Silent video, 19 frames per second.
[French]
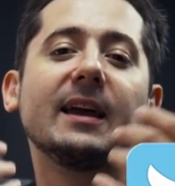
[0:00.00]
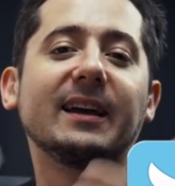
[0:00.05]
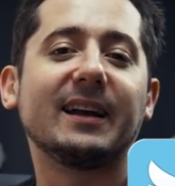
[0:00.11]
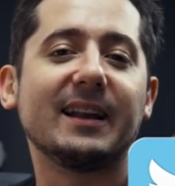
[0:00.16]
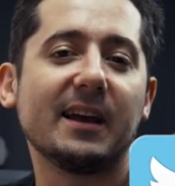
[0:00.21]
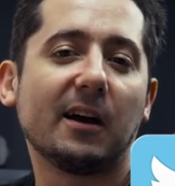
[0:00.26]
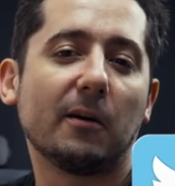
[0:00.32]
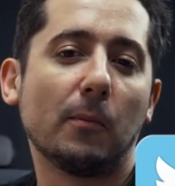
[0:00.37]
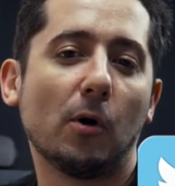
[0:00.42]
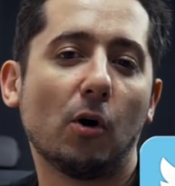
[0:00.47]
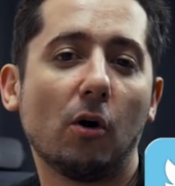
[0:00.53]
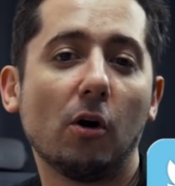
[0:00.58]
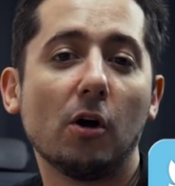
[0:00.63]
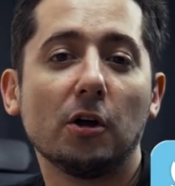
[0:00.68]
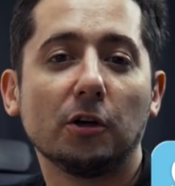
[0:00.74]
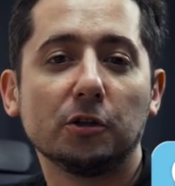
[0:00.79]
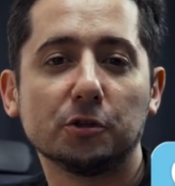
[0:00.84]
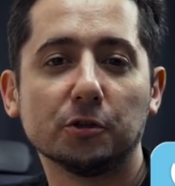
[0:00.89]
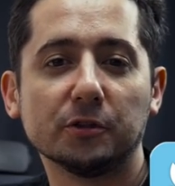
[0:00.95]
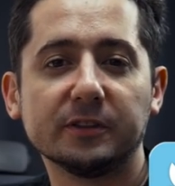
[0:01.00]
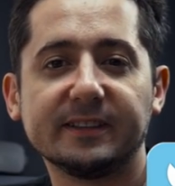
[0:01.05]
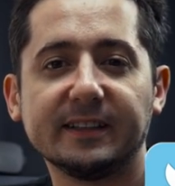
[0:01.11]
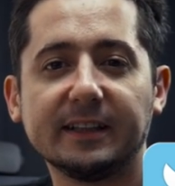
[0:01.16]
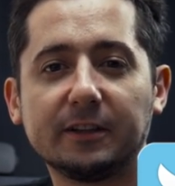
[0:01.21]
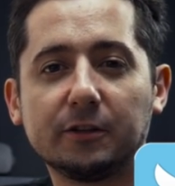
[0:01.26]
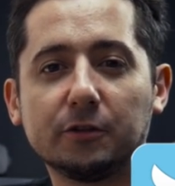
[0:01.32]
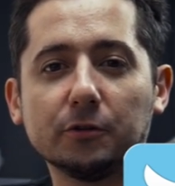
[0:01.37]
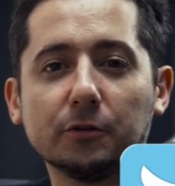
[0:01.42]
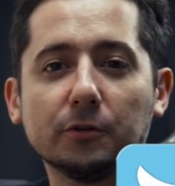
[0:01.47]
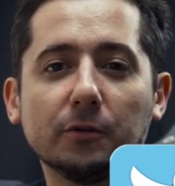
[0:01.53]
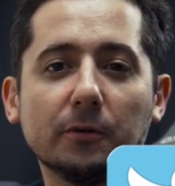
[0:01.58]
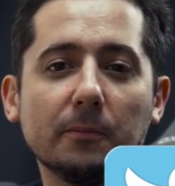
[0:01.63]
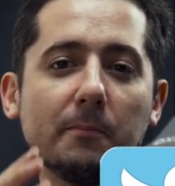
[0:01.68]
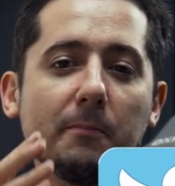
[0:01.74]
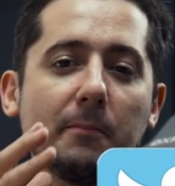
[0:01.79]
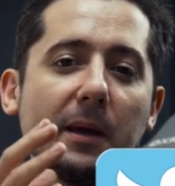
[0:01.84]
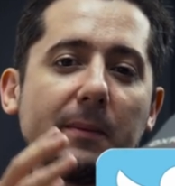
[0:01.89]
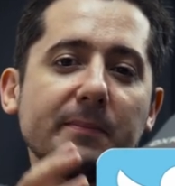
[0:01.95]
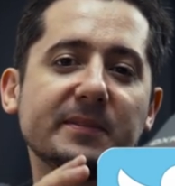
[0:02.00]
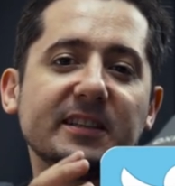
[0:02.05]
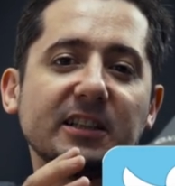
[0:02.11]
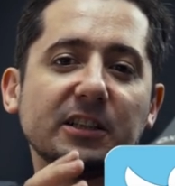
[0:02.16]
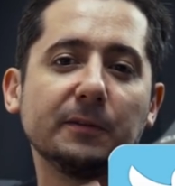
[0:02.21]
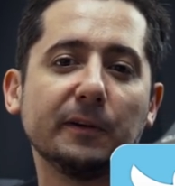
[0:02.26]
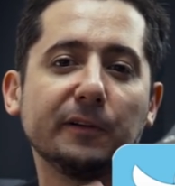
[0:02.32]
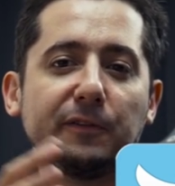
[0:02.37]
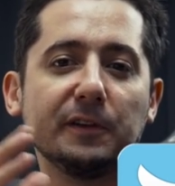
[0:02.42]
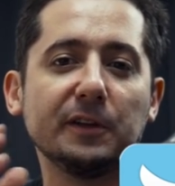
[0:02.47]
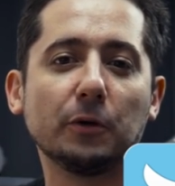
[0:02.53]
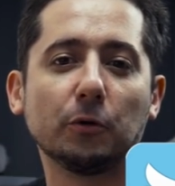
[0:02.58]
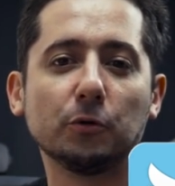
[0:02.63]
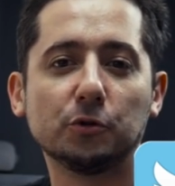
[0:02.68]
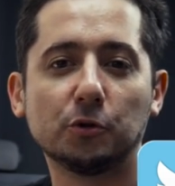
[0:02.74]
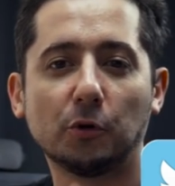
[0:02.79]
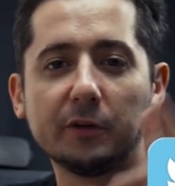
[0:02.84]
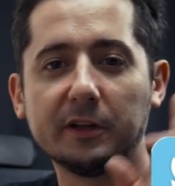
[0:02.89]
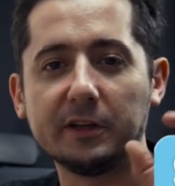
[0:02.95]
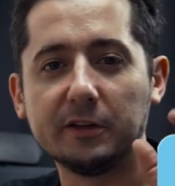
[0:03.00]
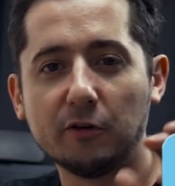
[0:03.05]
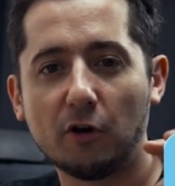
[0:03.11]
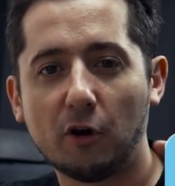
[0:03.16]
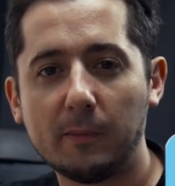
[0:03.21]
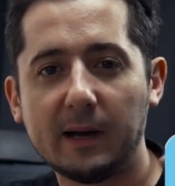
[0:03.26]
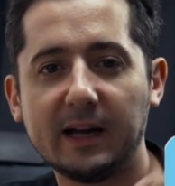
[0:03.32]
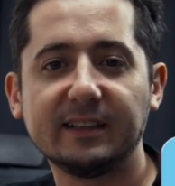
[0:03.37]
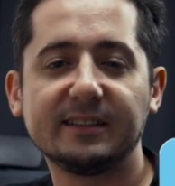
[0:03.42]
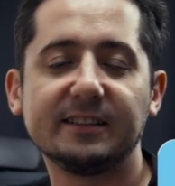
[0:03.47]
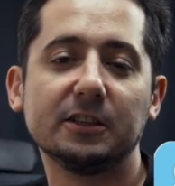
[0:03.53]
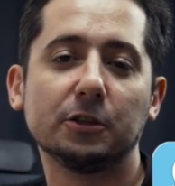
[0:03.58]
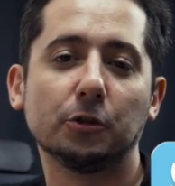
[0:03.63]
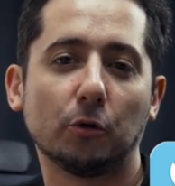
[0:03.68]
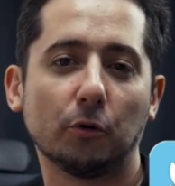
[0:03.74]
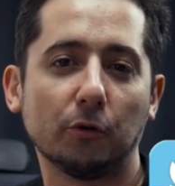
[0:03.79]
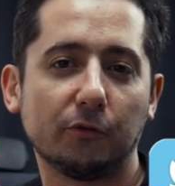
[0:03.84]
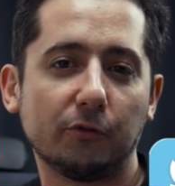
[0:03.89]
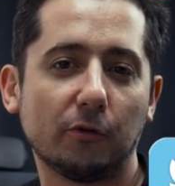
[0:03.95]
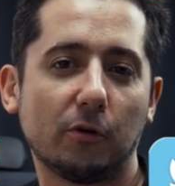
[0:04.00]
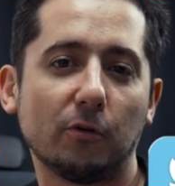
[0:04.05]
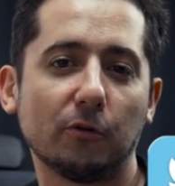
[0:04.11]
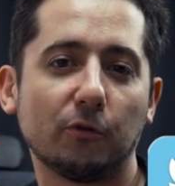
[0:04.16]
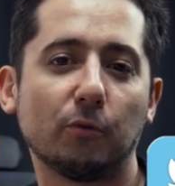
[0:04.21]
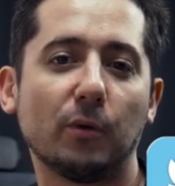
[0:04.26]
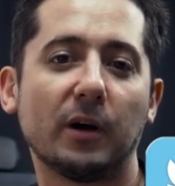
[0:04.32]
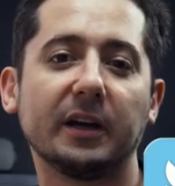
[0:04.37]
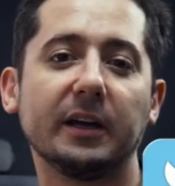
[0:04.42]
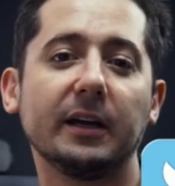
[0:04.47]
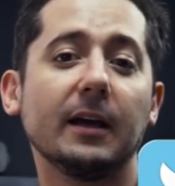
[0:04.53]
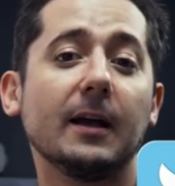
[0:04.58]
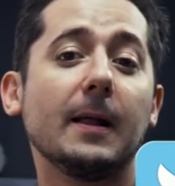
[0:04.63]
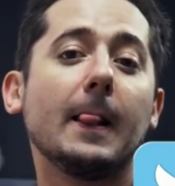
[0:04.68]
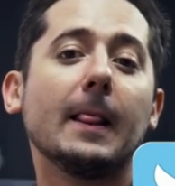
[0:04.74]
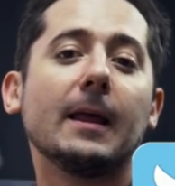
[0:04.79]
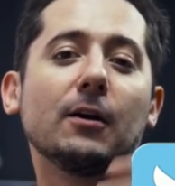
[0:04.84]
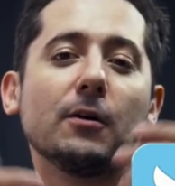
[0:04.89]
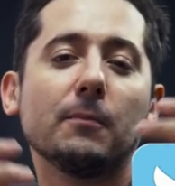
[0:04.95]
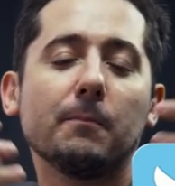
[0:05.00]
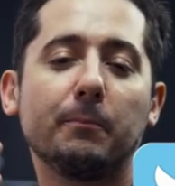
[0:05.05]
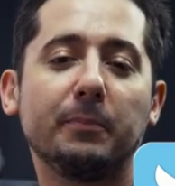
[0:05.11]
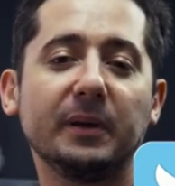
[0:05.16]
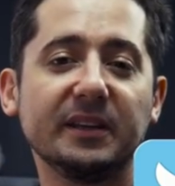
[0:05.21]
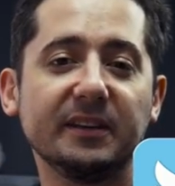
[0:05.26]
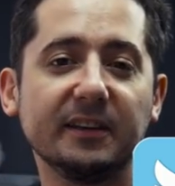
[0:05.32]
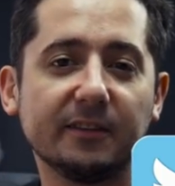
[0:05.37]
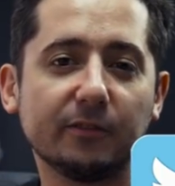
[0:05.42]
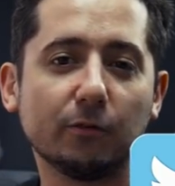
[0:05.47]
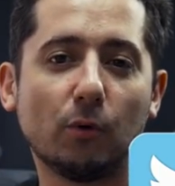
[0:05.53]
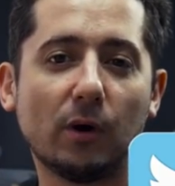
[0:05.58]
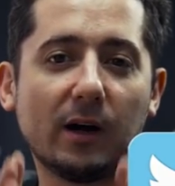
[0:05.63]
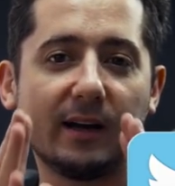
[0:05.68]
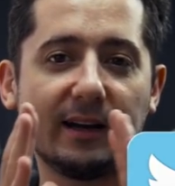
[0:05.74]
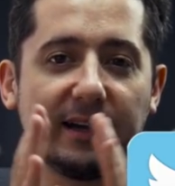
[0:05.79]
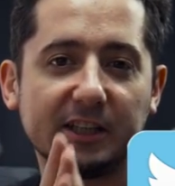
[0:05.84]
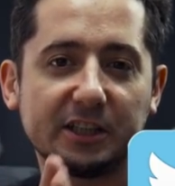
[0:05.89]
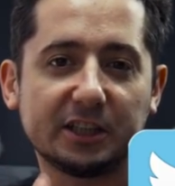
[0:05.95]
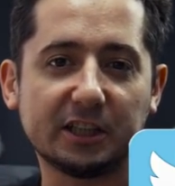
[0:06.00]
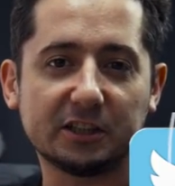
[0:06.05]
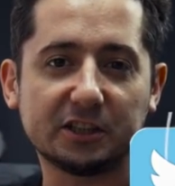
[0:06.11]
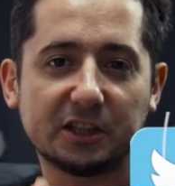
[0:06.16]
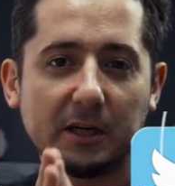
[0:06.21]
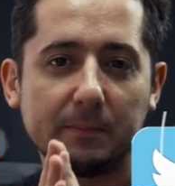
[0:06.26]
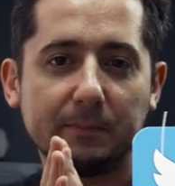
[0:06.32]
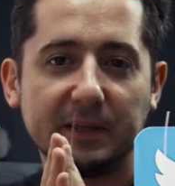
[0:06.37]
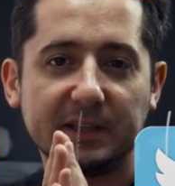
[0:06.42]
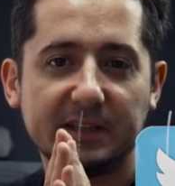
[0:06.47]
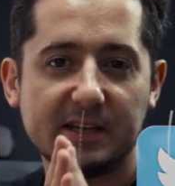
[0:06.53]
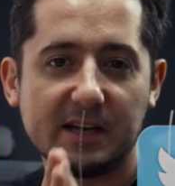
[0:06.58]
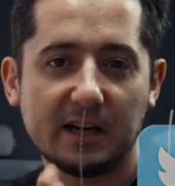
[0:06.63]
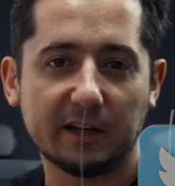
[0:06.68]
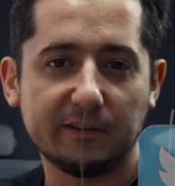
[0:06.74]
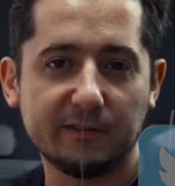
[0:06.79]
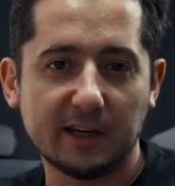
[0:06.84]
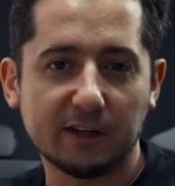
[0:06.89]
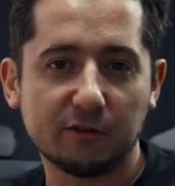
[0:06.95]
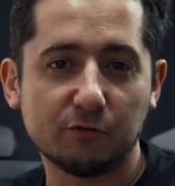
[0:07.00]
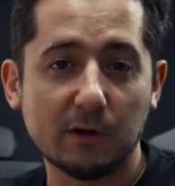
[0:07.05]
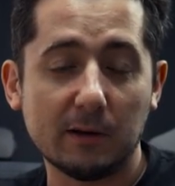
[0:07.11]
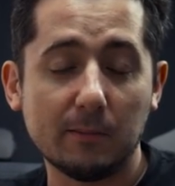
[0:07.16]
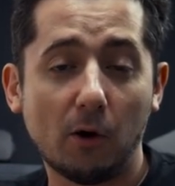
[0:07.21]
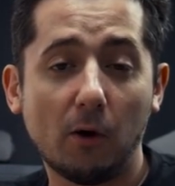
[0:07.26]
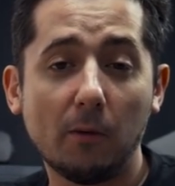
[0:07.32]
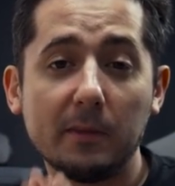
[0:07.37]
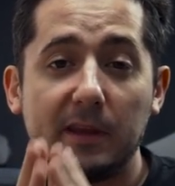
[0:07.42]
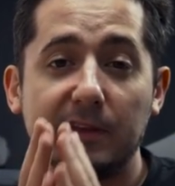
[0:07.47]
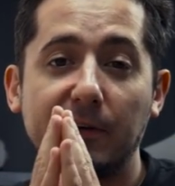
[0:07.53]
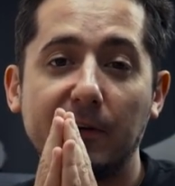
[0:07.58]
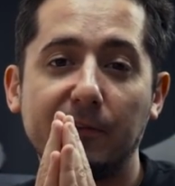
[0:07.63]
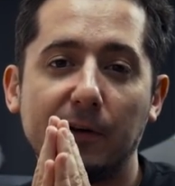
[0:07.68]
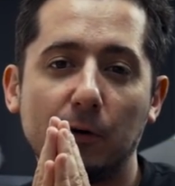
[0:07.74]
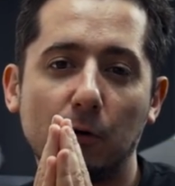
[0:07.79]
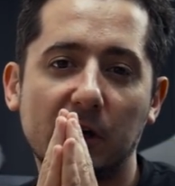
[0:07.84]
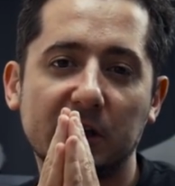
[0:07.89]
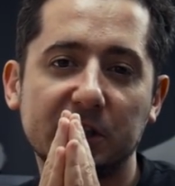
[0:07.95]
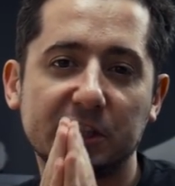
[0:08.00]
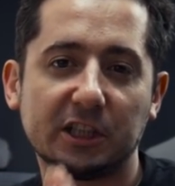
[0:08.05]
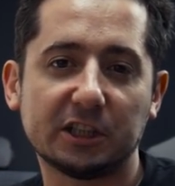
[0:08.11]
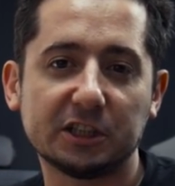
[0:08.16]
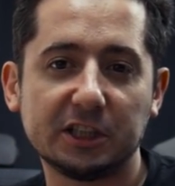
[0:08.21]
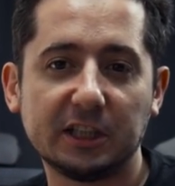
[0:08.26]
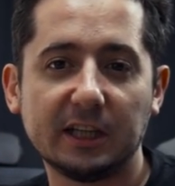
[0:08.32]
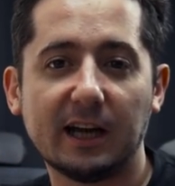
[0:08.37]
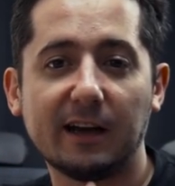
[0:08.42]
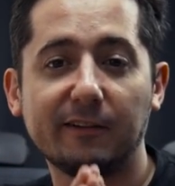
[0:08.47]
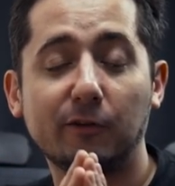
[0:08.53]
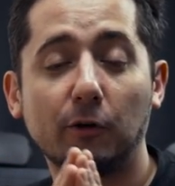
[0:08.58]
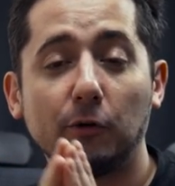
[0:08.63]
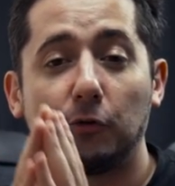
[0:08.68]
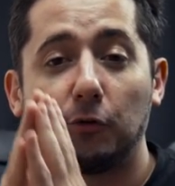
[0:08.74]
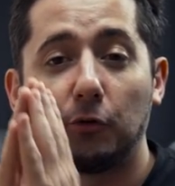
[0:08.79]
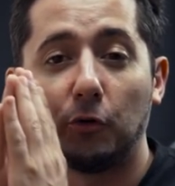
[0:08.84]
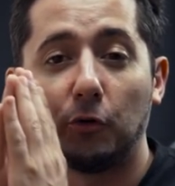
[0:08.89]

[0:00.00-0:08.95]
clairement, je sais que même si je vais finir une journée normale, si je ressors en soirée, bénis soit la charge rapide qui arrive actuellement, mais il va falloir charger avant de